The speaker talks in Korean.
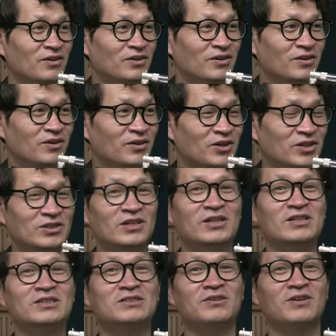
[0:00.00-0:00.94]
맞아요. 그래서
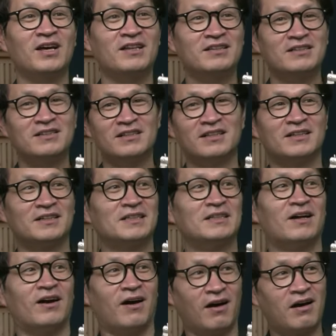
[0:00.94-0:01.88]
일설에는 못 주는
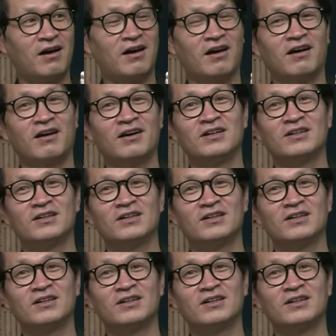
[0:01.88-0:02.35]
경우가 네, 많죠. 네,